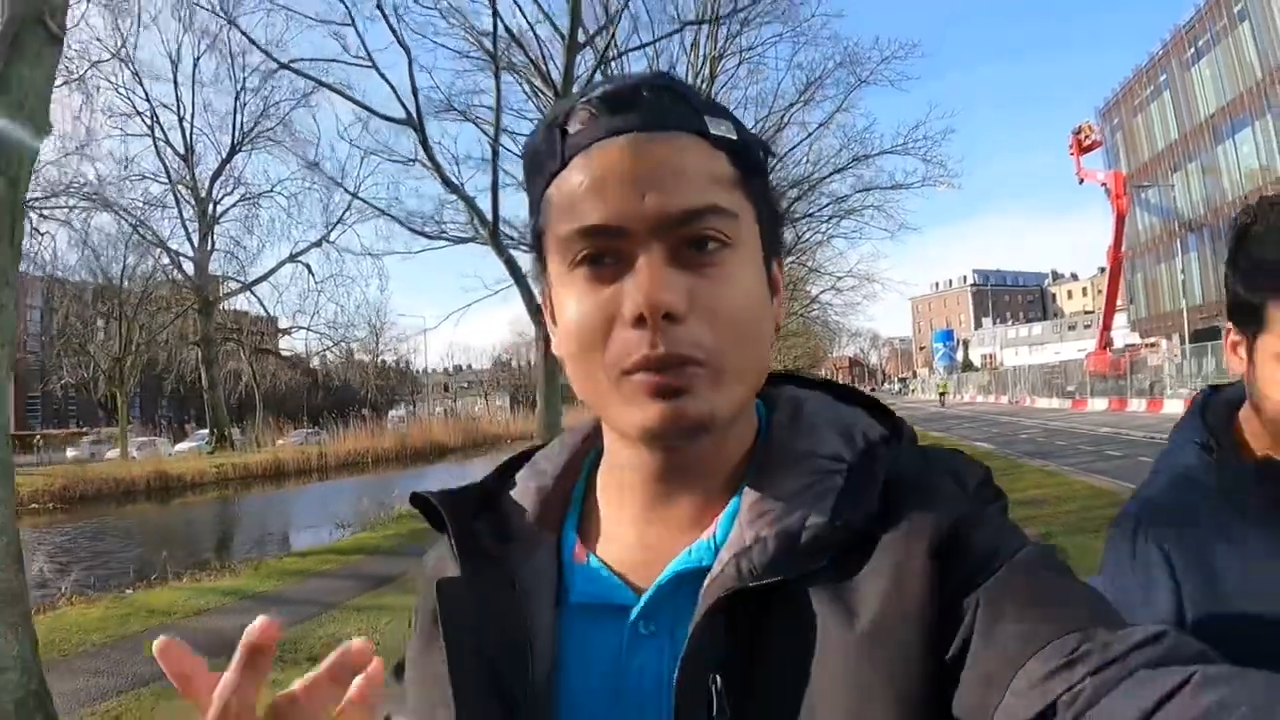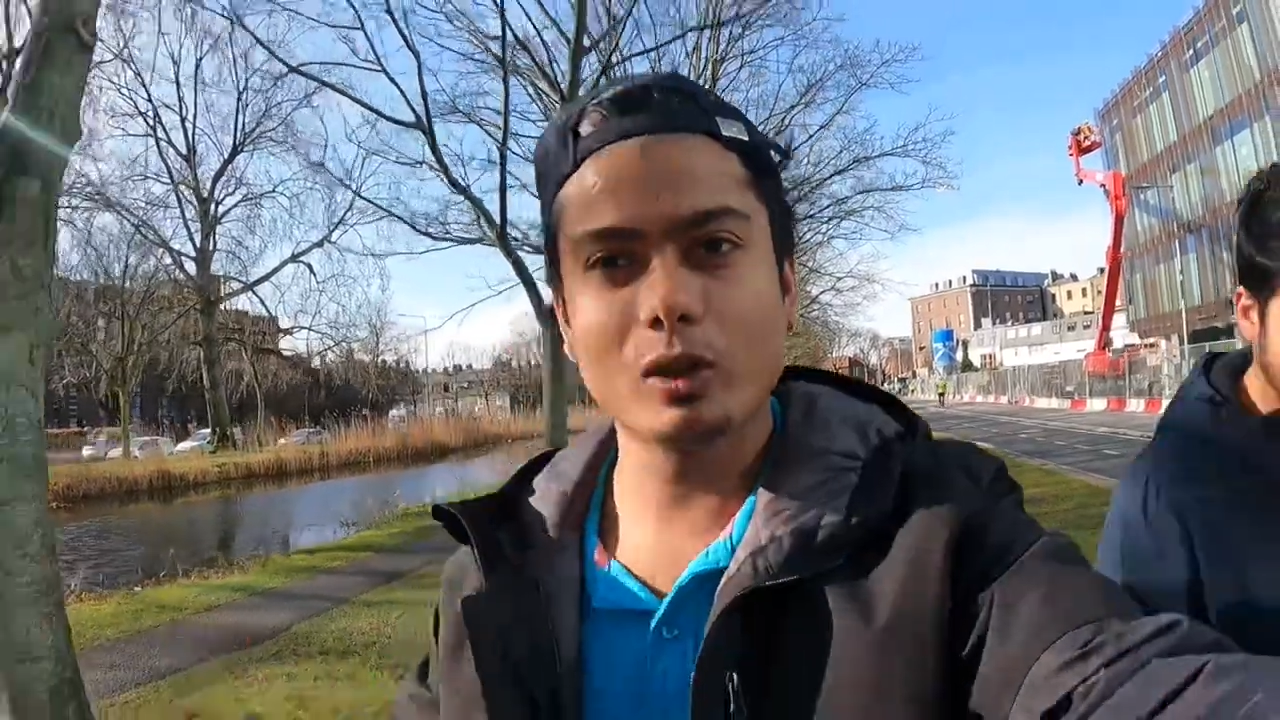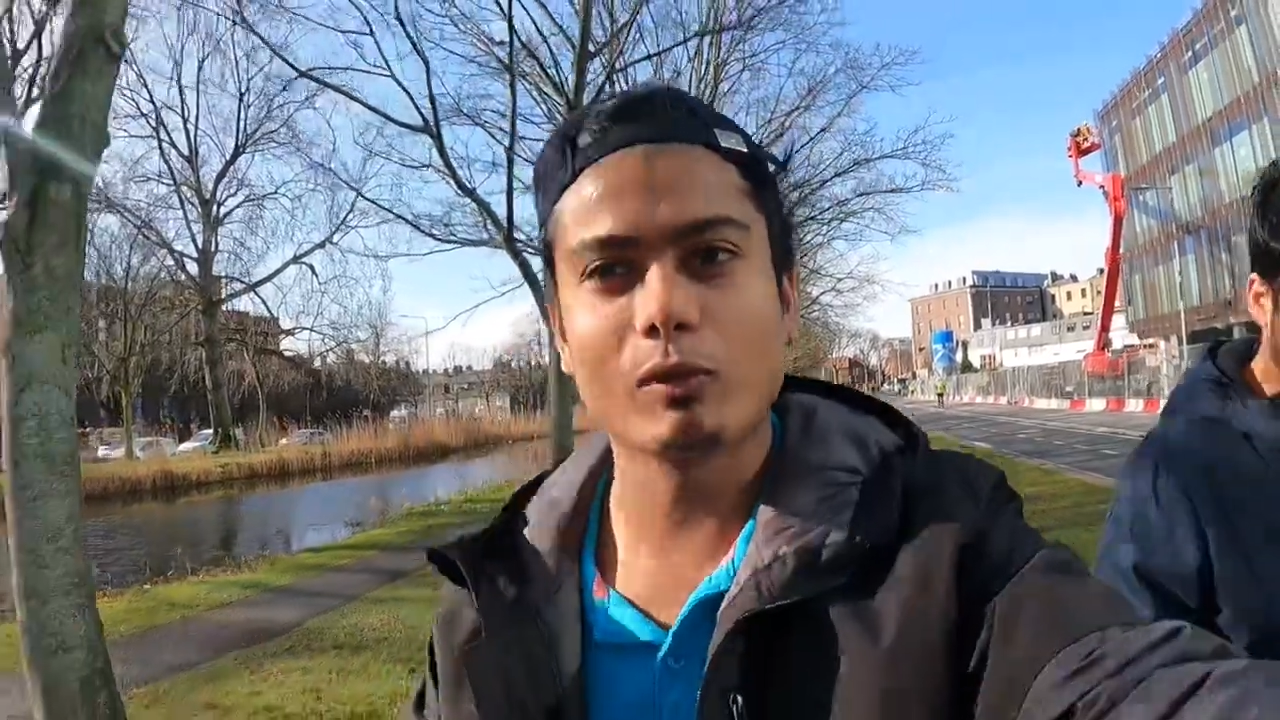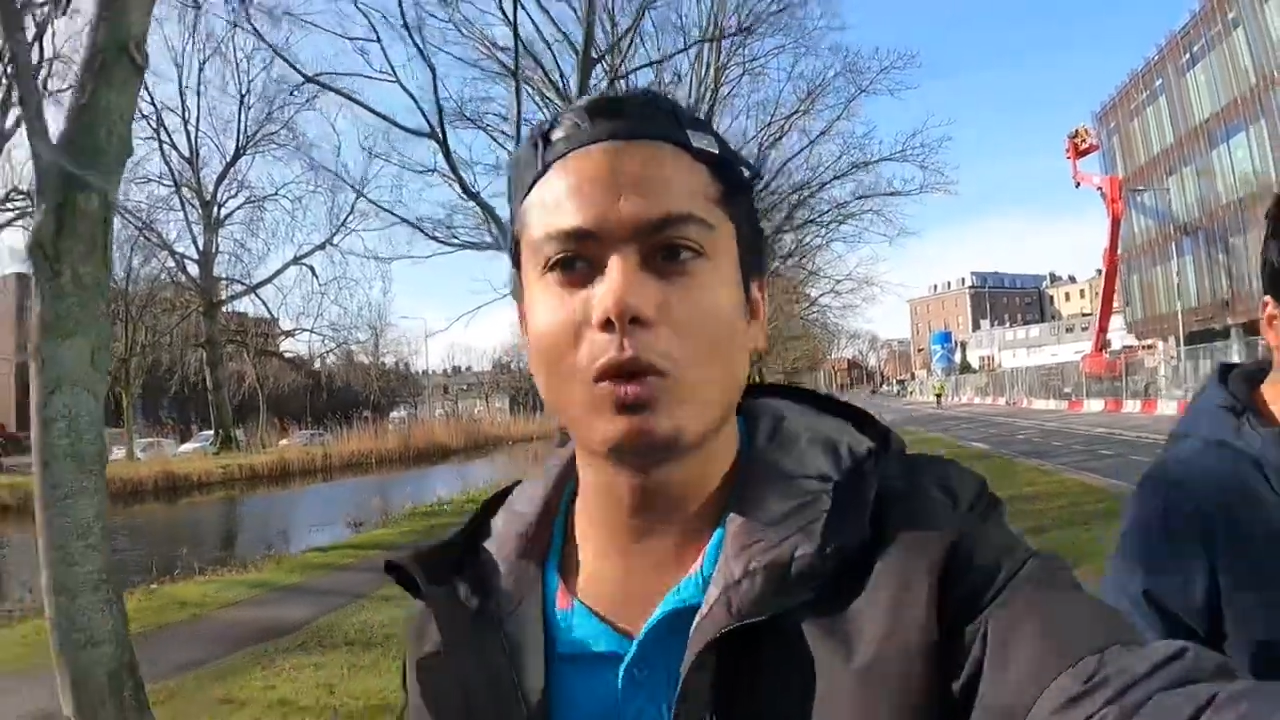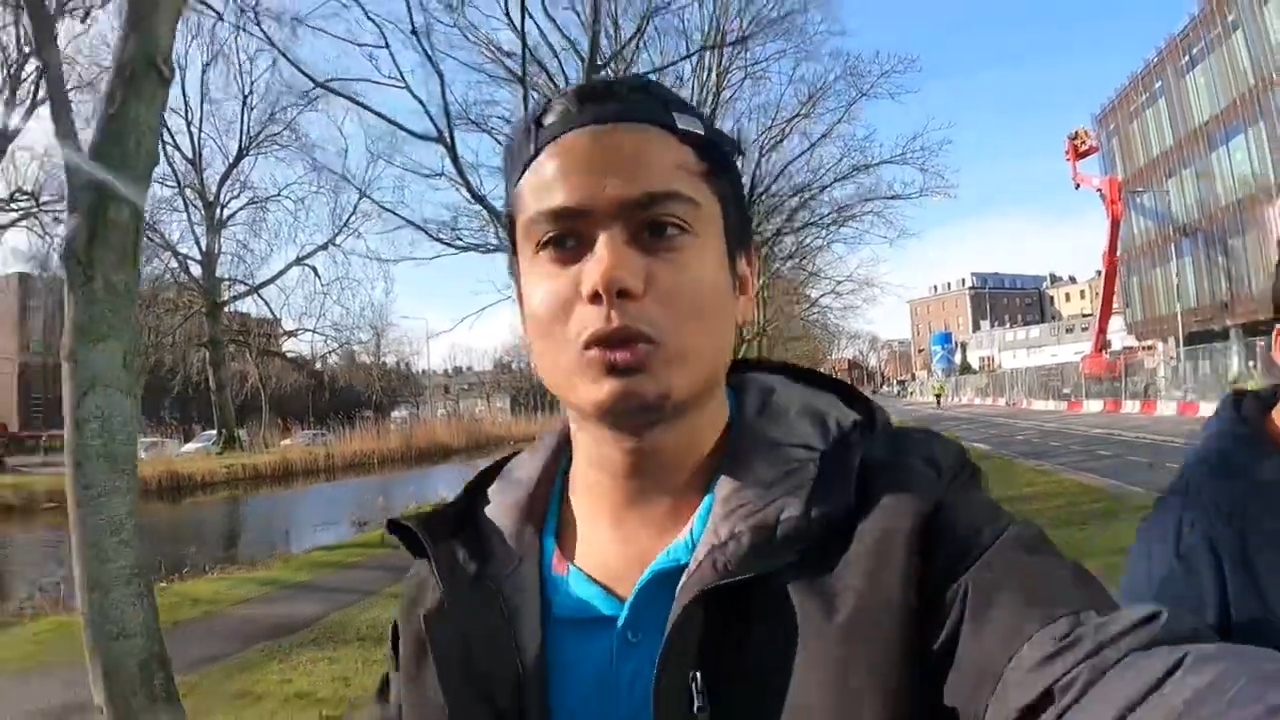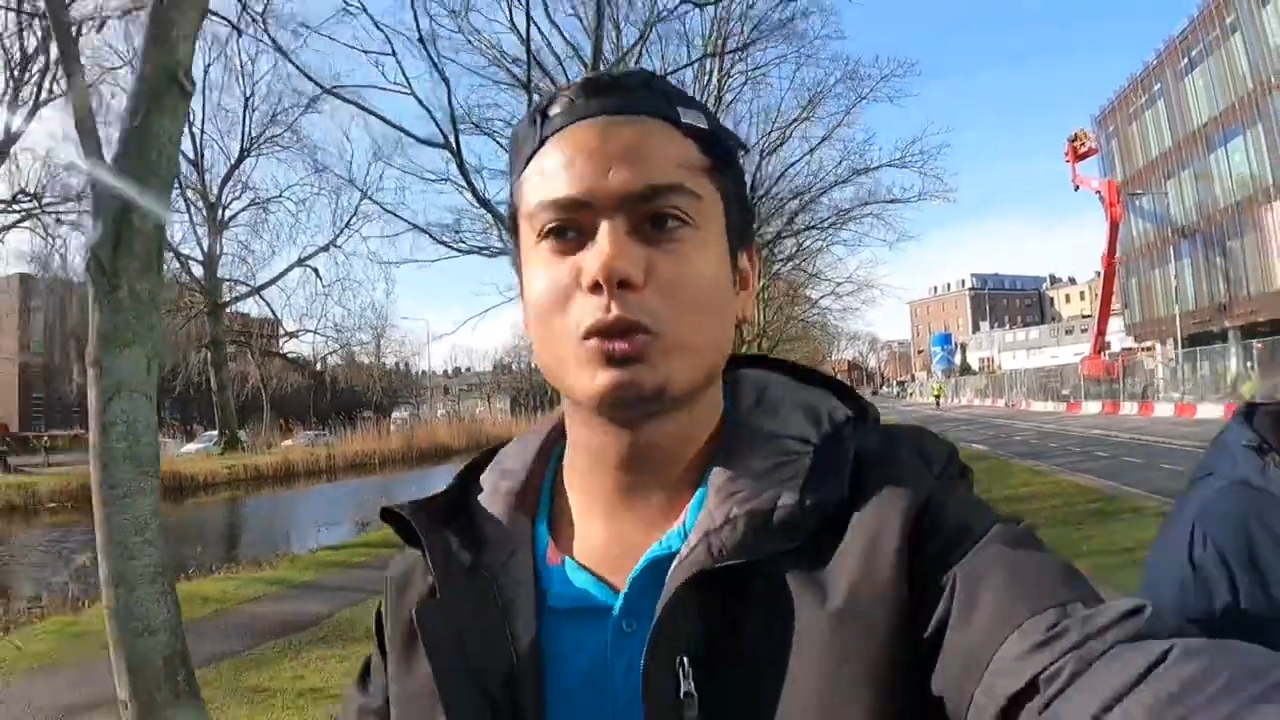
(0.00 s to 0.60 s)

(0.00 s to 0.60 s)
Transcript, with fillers: मेरे को ब्लॉग